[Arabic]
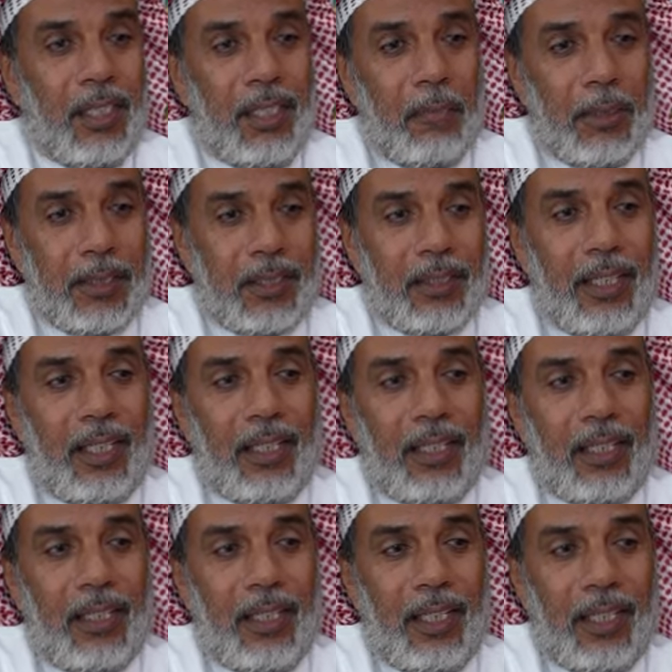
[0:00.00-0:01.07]
الا بس
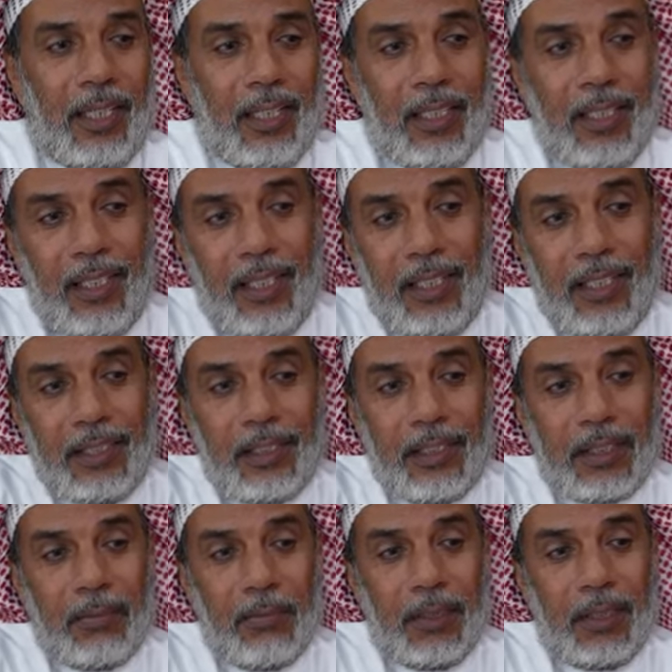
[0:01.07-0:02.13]
على ال على, ال على شو
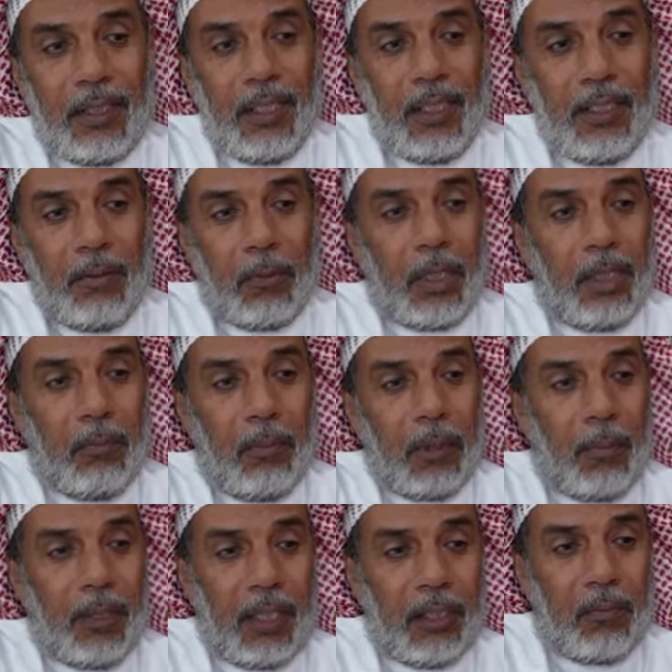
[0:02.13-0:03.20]
اسمه يمكن
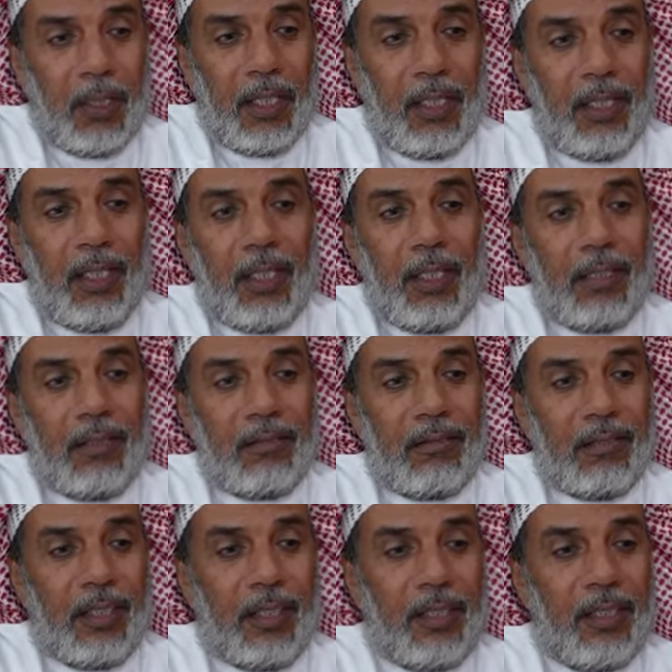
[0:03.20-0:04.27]
امك ما تطبخ الا
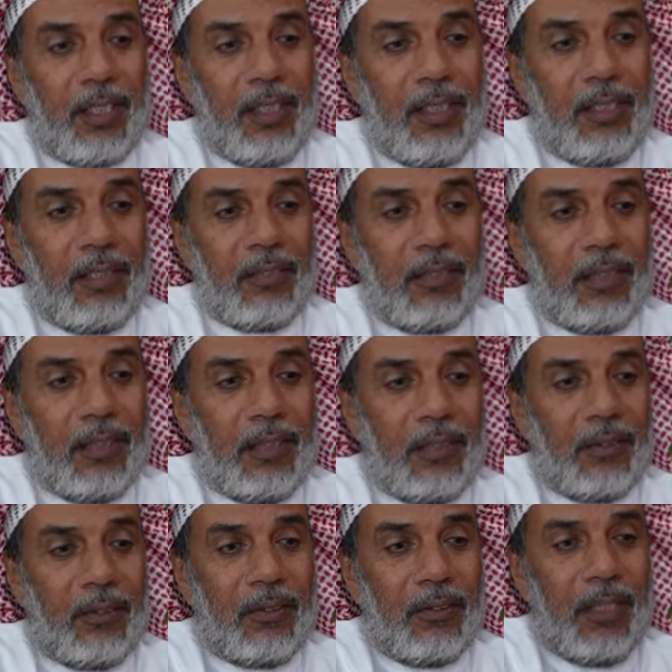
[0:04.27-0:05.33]
الثريد
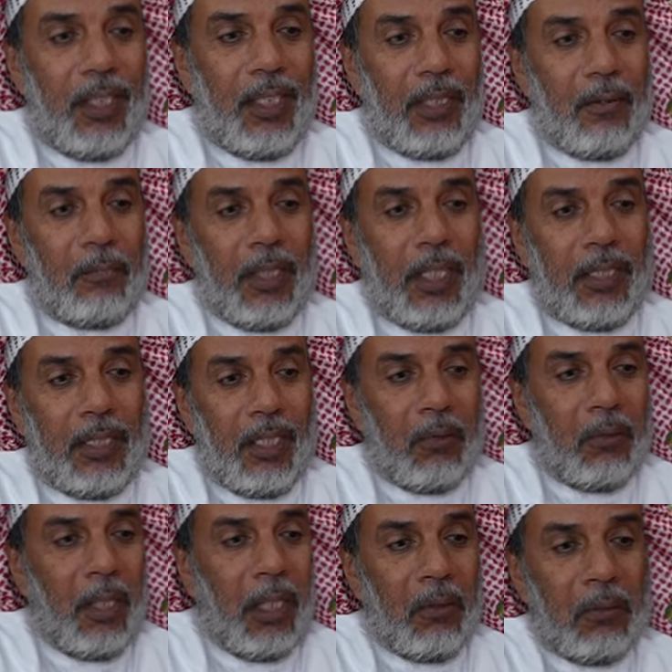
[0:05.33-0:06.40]
ولحم يعني
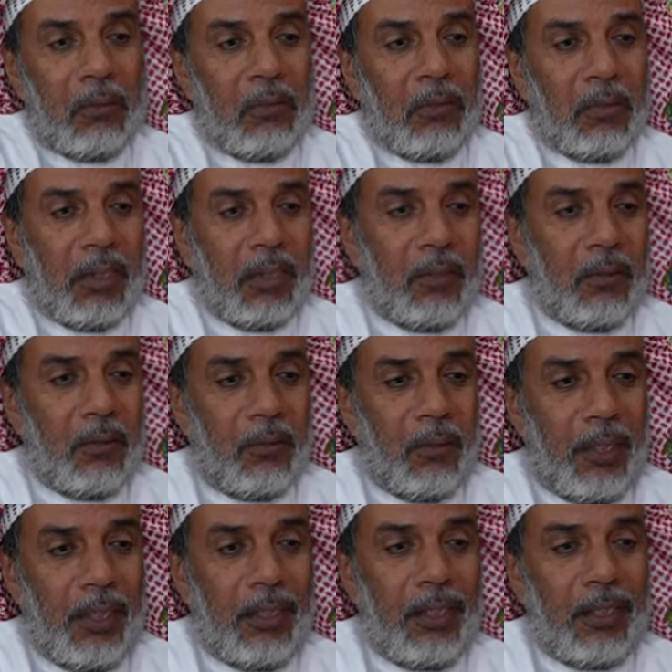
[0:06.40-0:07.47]
او او او, أو
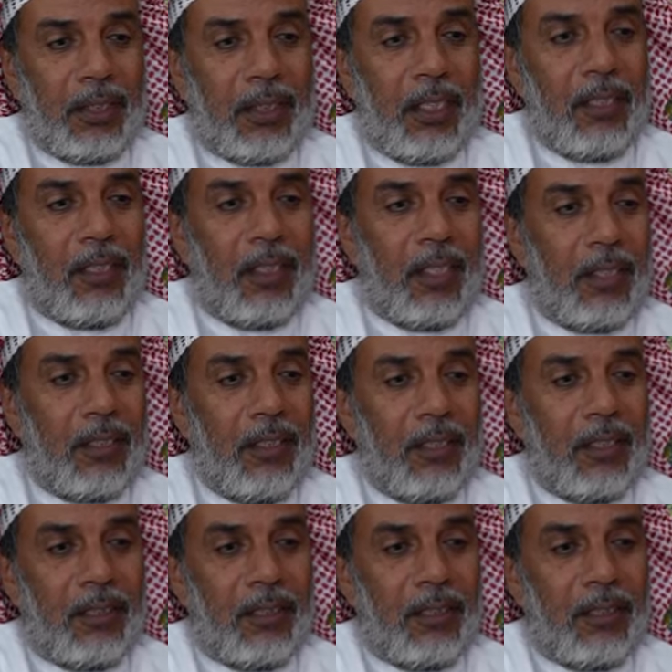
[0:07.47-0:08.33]
عيش تلقى